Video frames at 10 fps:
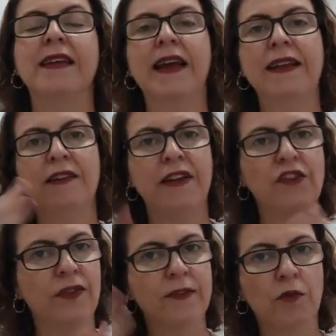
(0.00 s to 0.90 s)
E ali ele vai
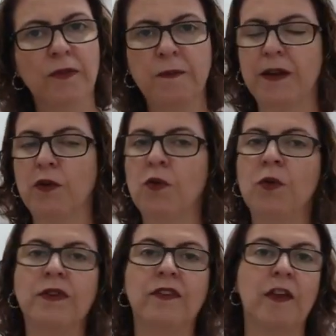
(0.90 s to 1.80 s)
te fazer algumas
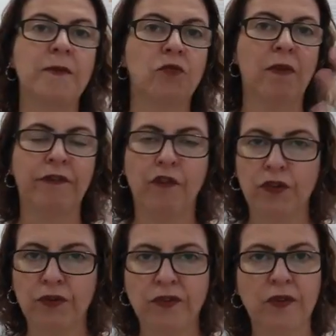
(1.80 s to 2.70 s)
perguntas, vai pedir uma
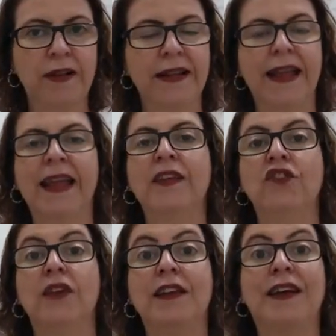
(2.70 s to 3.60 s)
foto do seu
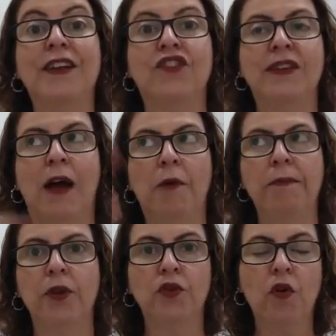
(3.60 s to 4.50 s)
cliente, ele vai te dar um
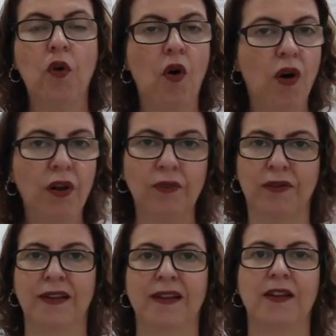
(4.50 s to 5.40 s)

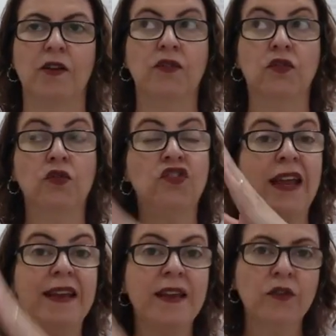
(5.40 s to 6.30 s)
protocolo
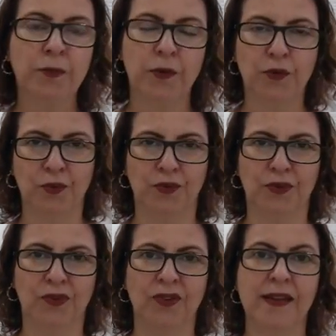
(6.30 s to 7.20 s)
sugerir os
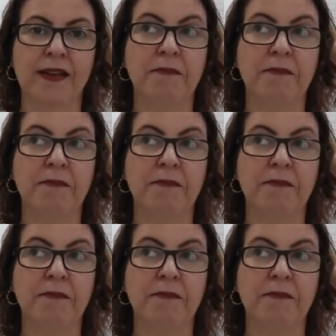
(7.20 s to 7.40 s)
produtos.